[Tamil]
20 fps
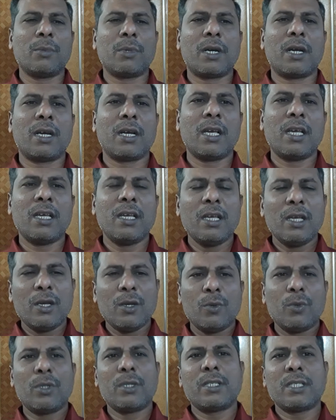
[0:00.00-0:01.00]
நபராக
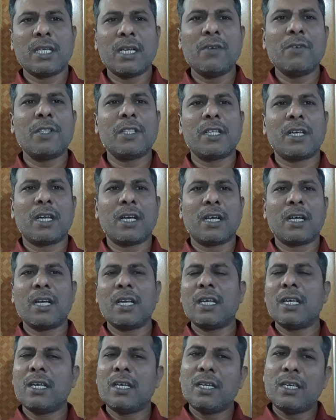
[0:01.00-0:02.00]
ஒரு செல்வந்தனாக
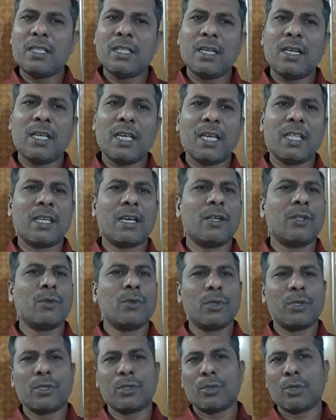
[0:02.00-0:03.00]
இதில் ஏதாவது
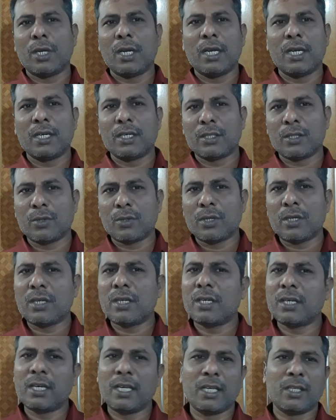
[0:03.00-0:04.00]
ஒரு தொழிலை எடுத்து கூட
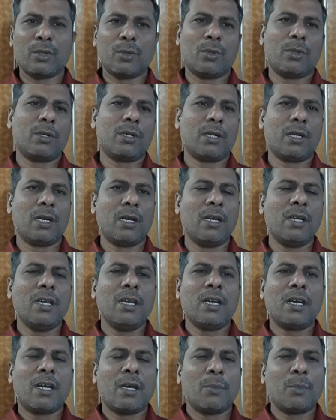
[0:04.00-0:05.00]
நீங்கள் தொடங்கலாம்
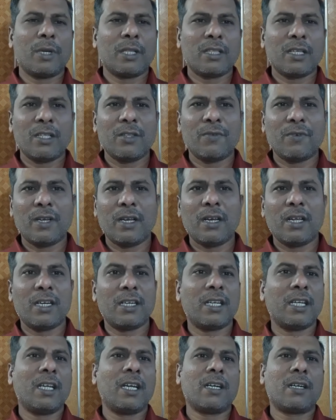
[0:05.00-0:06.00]
நான் பத்தாவது ஃபெயில்
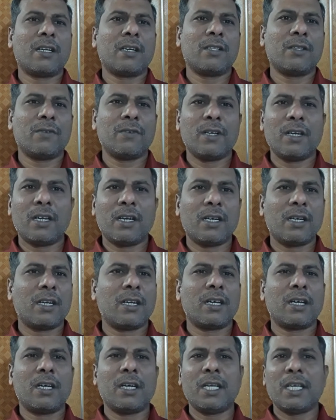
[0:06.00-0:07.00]
ஆகிட்டேன் எட்டாவது ஃபெயில்
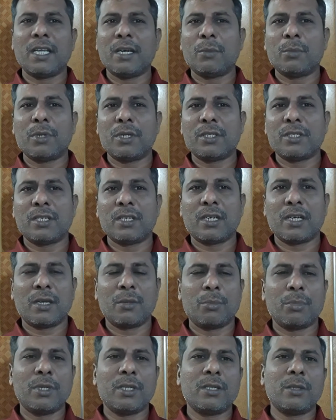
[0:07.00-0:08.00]
ஆகிட்டேன் நான் டிகிரி
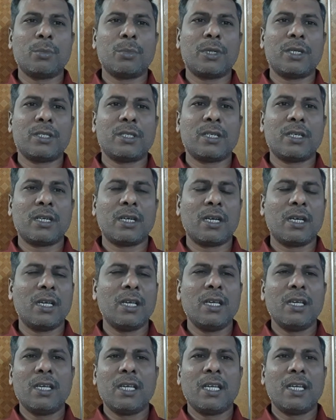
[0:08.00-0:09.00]
படிச்சிருக்கேன் பிஜி படிச்சிருக்கேன்
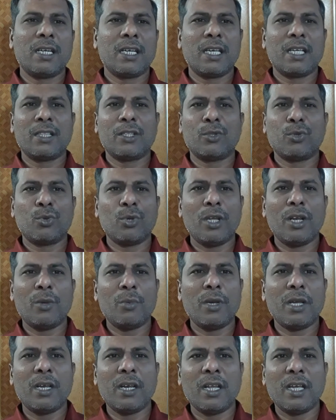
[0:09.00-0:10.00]
எனக்கு எந்த
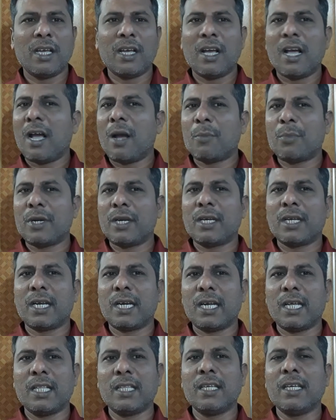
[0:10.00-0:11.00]
தொழிலுமே இல்லை அப்படின்னு
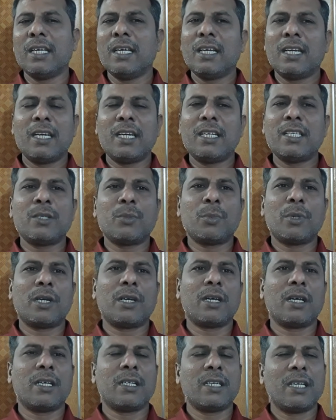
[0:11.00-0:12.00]
கிடையாது நினச்சி
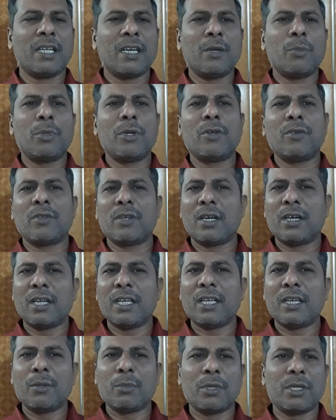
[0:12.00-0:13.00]
பாருங்கள் நிறைய பேர் நான்
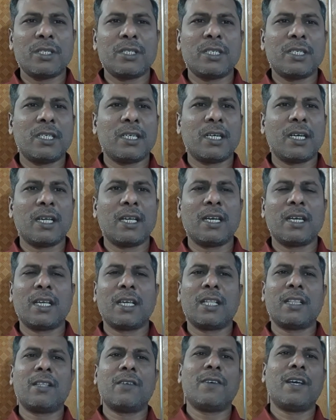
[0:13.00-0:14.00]
டிகிரி படிச்சுட்டு இருக்கேன்
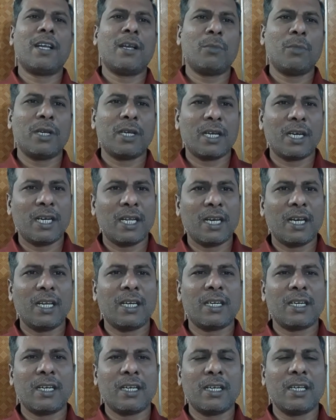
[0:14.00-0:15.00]
எனக்கு எந்த வேலையுமே
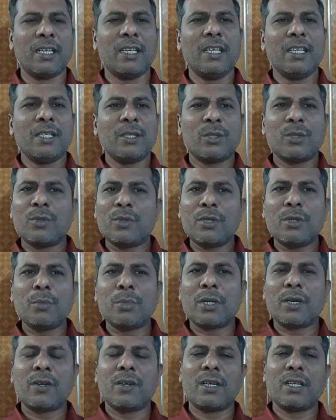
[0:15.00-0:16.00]
கிடைக்கலன்றாங்க ஸோ
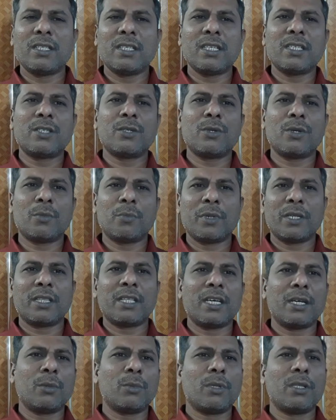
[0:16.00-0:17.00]
ஒன்றும் பரவாயில்ல ஜஸ்ட் ஒரு
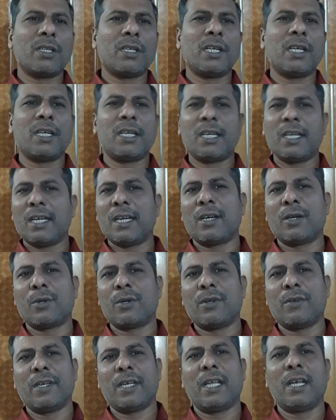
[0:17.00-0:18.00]
பத்தாயிரம் ரூபா தான் நீங்கள் டீ கடை
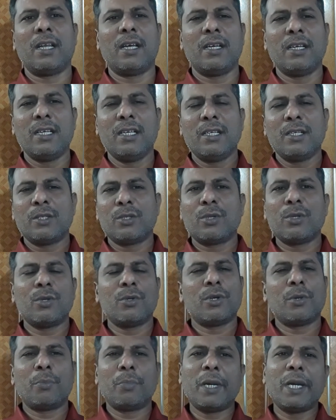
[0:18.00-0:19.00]
கூட வைக்கலாம் ஸோ
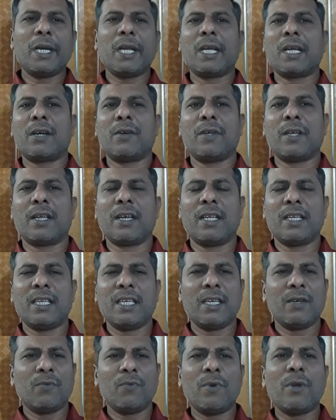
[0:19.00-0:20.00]
ஒரு பெயிண்டிங் கடை வைக்கலாம்
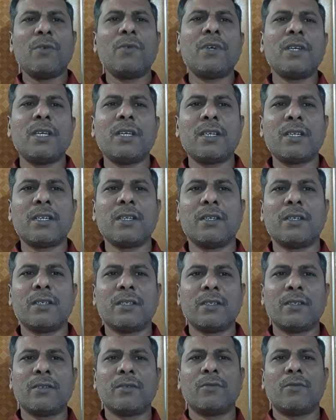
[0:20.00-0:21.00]
எவ்வளவோ இருக்குது
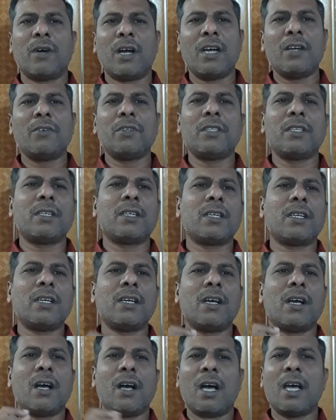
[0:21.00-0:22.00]
வாழ்வதற்கு
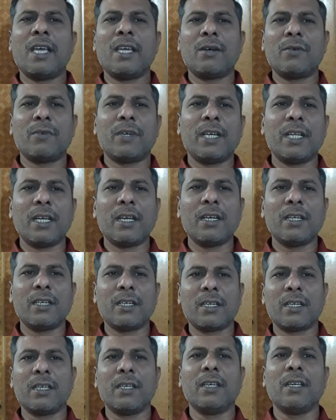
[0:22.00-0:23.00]
ஆயிரம் வழிகள்
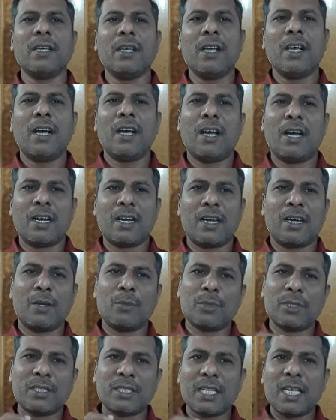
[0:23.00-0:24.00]
இருக்குது ஆனால்
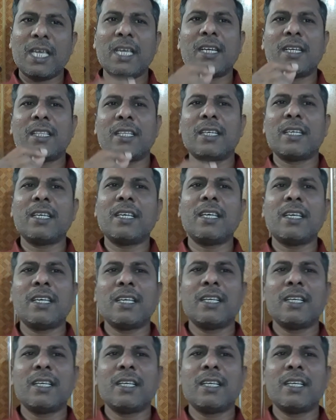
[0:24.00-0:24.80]
நம்ம செய்கிறதுக்கு